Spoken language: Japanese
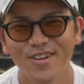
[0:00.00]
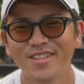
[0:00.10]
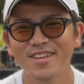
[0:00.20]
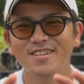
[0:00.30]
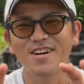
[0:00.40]
これ
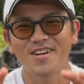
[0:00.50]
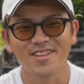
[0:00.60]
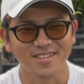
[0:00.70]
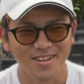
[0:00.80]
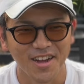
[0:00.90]
できるか分かん
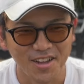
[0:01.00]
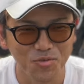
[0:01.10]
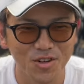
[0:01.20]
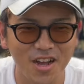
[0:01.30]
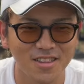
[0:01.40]
ないですよ。はい。
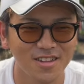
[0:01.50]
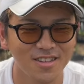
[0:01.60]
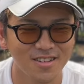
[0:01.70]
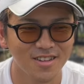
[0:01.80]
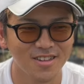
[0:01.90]
僕が勝手に
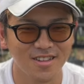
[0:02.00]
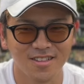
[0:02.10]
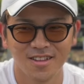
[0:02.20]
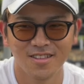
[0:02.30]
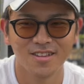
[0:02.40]
言ってるだけなん
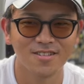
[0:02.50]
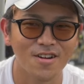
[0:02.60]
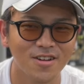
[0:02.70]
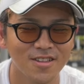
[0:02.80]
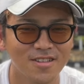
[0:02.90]
で、できるか
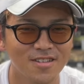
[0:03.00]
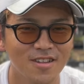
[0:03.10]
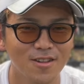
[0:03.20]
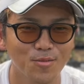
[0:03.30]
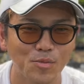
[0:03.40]
分かんないんです
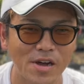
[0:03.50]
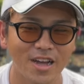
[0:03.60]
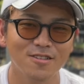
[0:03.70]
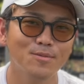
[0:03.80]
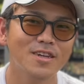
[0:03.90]
けれども、
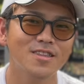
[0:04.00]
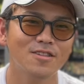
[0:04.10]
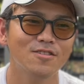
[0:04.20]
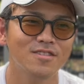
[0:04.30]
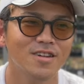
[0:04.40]
まあ、遊び方
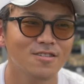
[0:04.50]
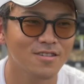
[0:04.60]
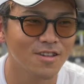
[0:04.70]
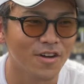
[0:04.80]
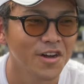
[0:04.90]
の一例と
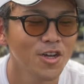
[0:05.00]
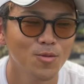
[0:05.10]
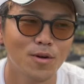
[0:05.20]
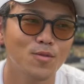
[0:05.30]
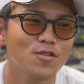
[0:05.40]
しては、
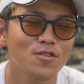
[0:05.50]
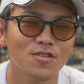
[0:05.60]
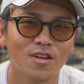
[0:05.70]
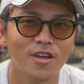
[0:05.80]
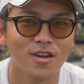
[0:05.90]
まあ、面白い
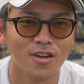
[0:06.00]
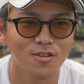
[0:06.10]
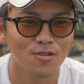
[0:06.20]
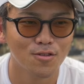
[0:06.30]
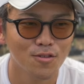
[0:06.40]
んじゃないか
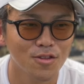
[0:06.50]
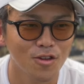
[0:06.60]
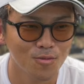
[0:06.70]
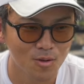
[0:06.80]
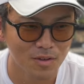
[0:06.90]
なというふうに
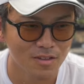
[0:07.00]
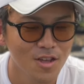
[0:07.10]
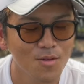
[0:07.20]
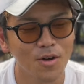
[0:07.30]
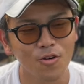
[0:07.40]
思います。
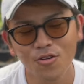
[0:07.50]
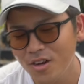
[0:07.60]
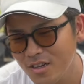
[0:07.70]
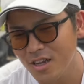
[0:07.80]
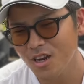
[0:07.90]
まあ、本
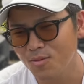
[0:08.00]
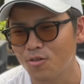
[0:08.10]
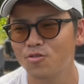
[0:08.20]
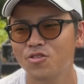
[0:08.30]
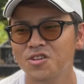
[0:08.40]
来であれば、
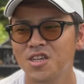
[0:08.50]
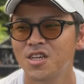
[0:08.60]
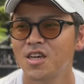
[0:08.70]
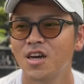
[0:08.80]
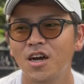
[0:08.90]
本当に、
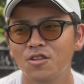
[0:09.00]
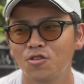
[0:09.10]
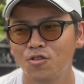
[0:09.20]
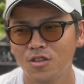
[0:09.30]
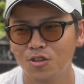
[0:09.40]
あ
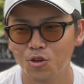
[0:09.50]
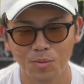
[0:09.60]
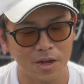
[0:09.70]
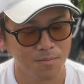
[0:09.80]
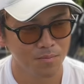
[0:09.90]
の、例え
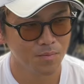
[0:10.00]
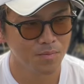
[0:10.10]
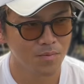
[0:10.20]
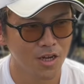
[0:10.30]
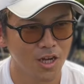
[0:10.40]
ば、
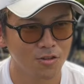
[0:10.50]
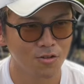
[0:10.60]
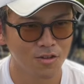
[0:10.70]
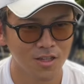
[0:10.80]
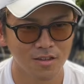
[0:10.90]
あ
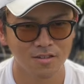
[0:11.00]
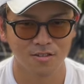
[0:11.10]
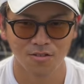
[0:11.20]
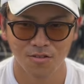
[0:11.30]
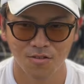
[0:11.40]
の、遺伝子
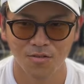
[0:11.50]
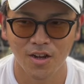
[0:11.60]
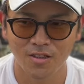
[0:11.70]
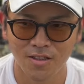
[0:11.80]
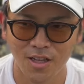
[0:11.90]
の分
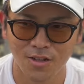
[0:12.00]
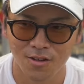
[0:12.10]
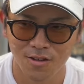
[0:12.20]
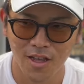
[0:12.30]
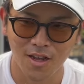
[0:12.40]
かってい
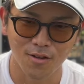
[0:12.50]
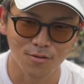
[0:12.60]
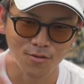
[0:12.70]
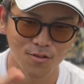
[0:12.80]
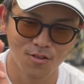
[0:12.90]
る、え花
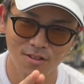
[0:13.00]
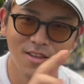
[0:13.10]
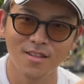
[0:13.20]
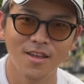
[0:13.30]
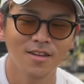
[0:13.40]
粉をつ
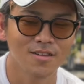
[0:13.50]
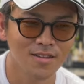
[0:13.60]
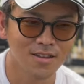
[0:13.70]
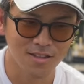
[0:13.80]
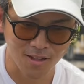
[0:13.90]
けて
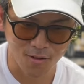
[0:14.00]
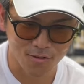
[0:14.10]
で種